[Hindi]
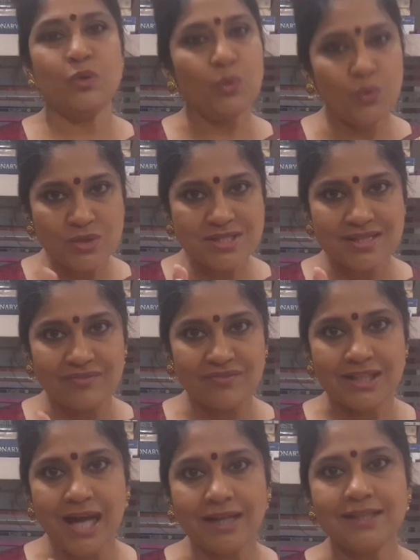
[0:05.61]
तो उस
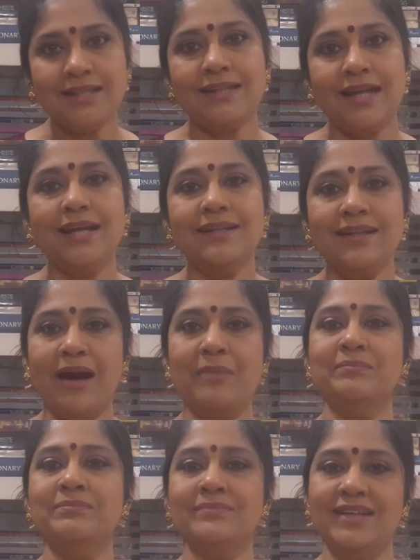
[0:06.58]
संविधान के तहत
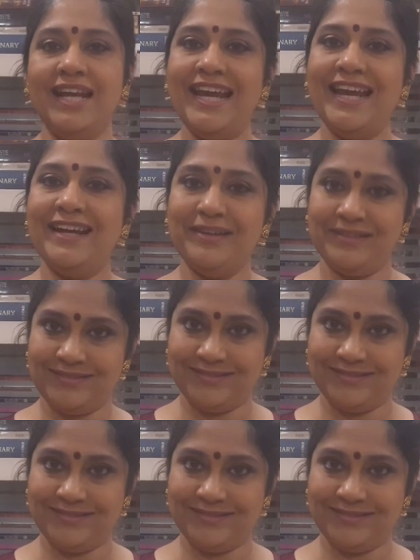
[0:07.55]
हम एक